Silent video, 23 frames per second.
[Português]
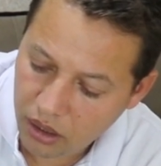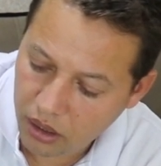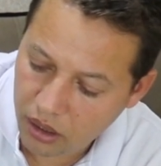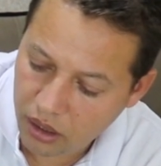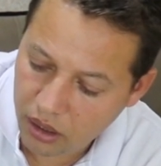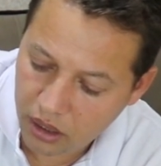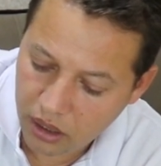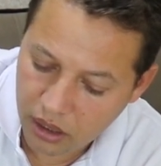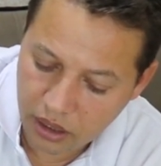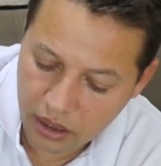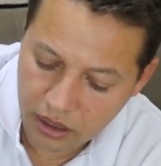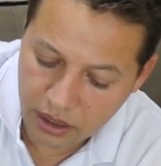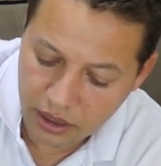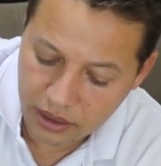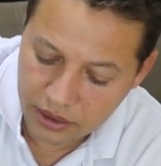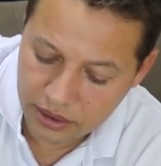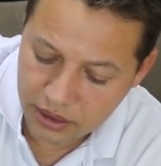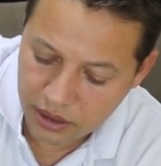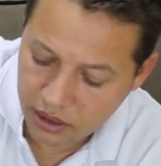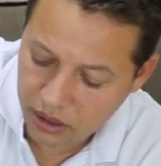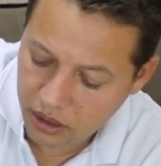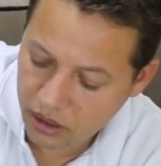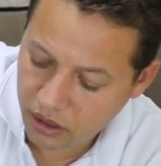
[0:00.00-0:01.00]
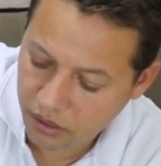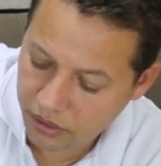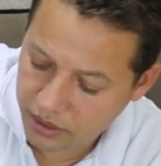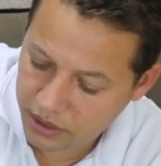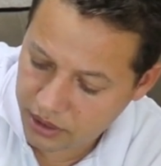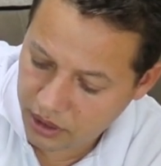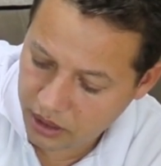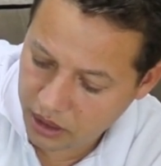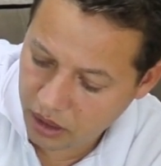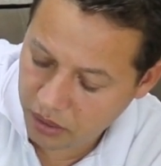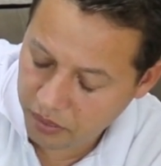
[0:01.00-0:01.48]
É, esse aqui não,
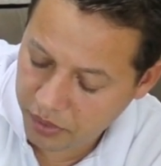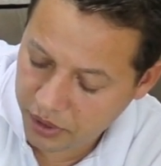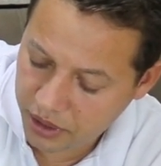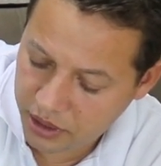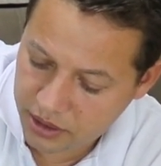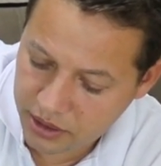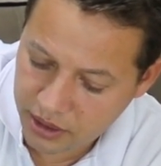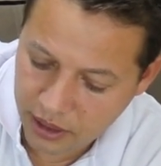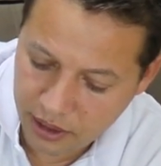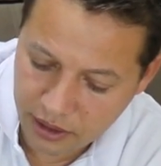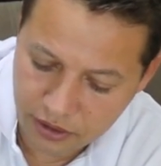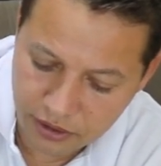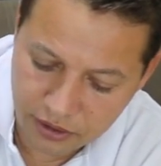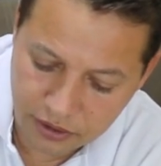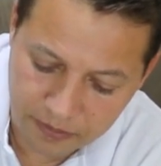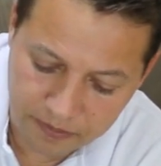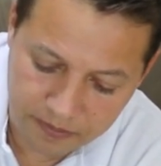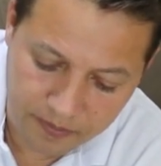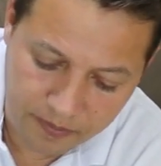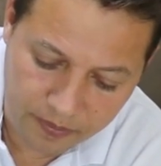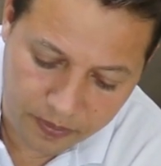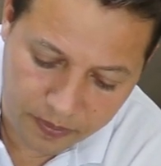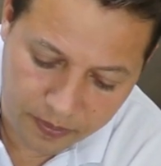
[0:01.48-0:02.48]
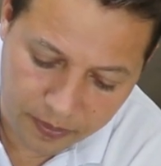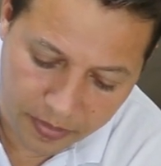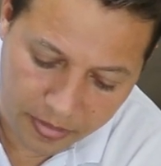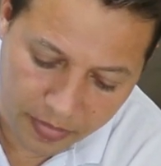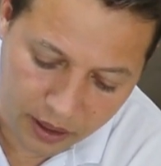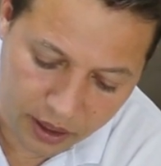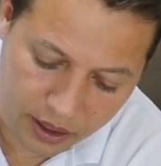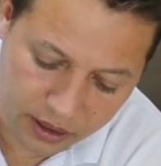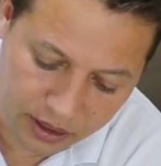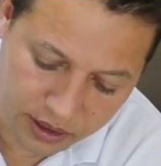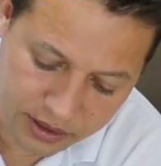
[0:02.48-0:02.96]
esse aqui é presente.
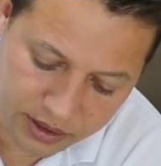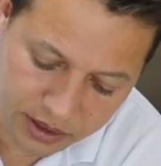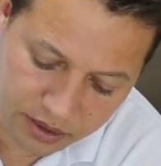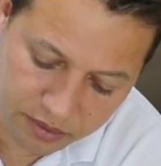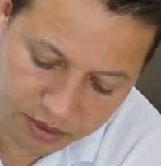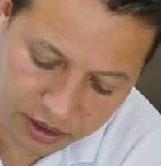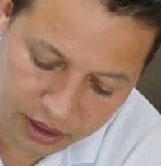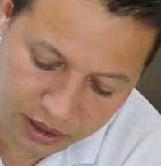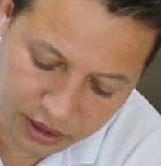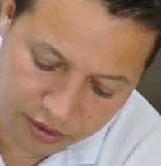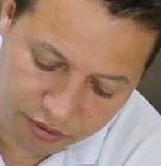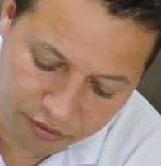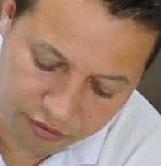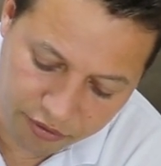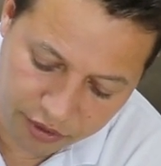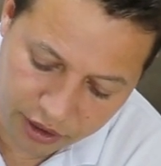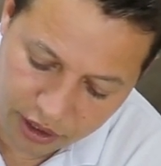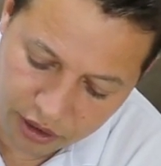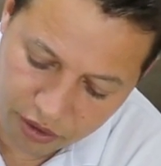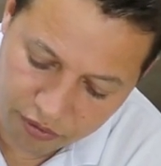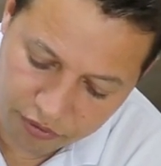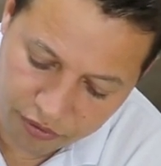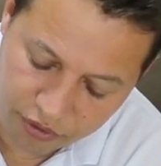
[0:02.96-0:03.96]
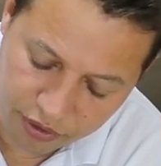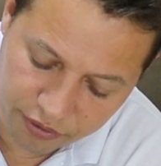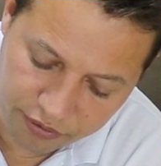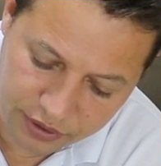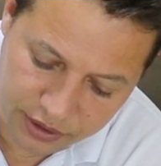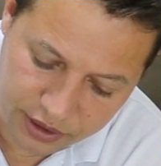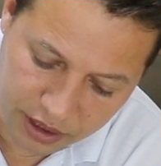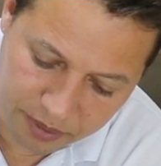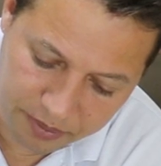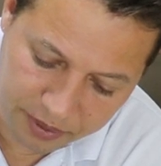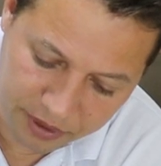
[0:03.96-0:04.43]
É, na semana que vem eu vou
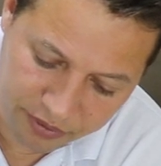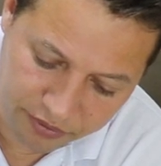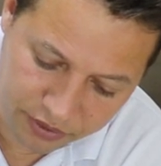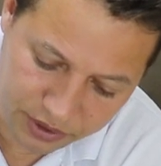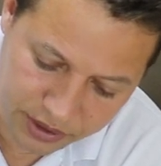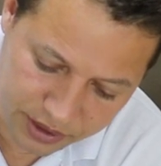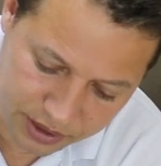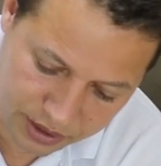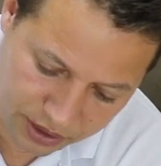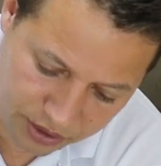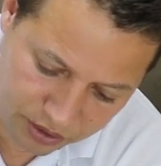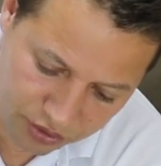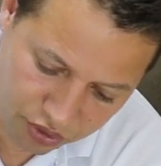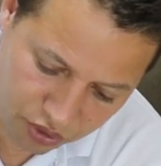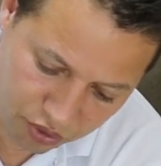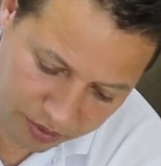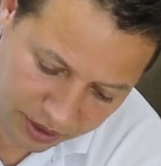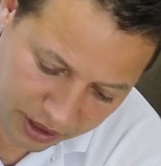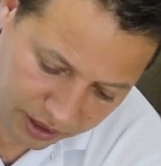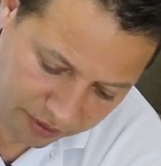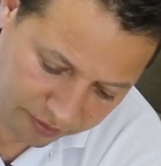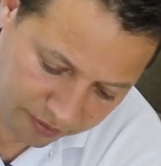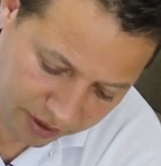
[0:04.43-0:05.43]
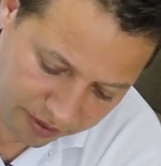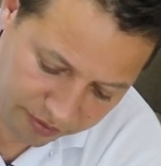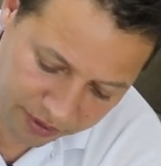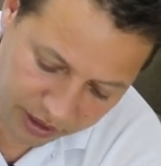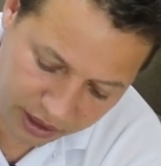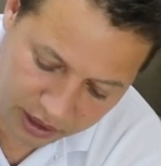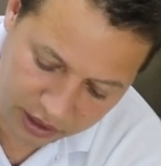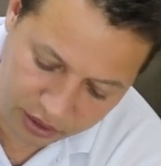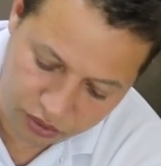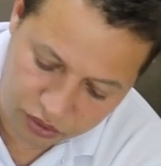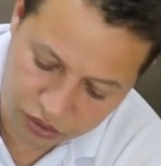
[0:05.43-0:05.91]
avisar para vocês como é que vai
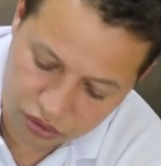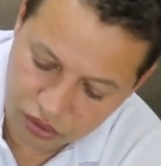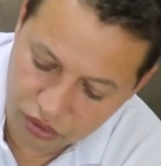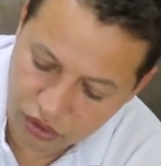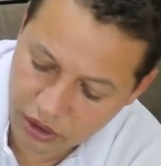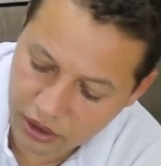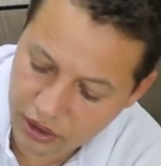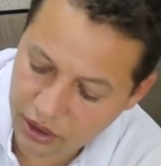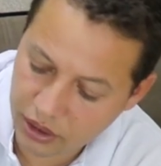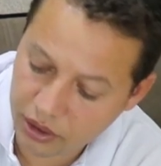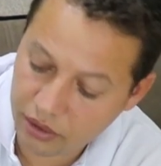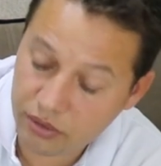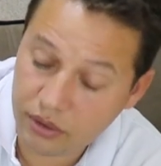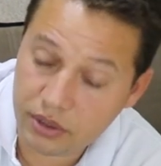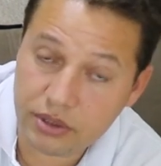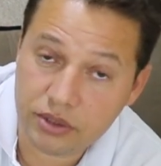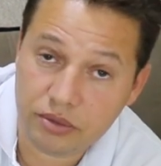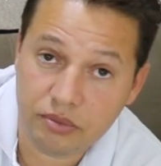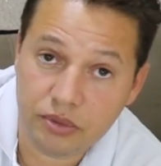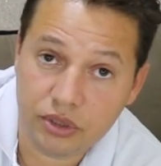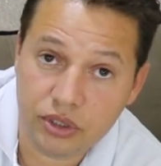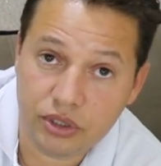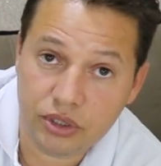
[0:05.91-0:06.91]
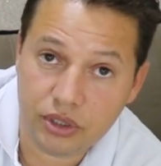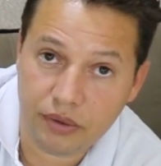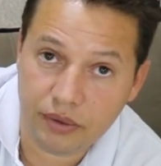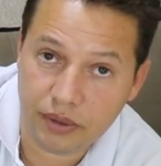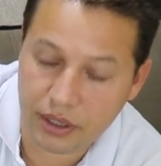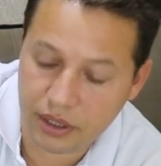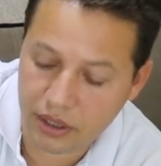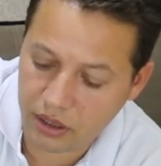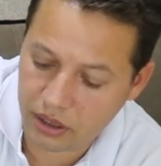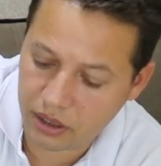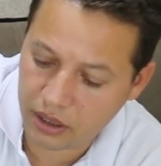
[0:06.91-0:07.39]
valer o sorteio desse bichão
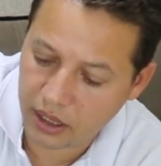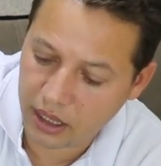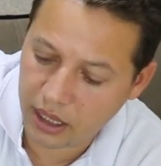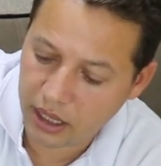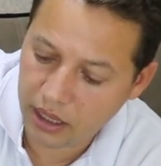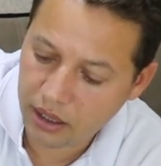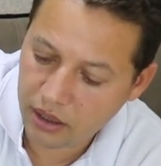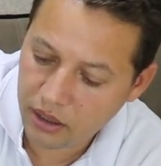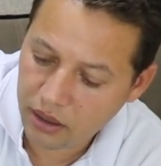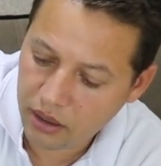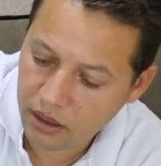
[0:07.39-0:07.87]
aqui, tá?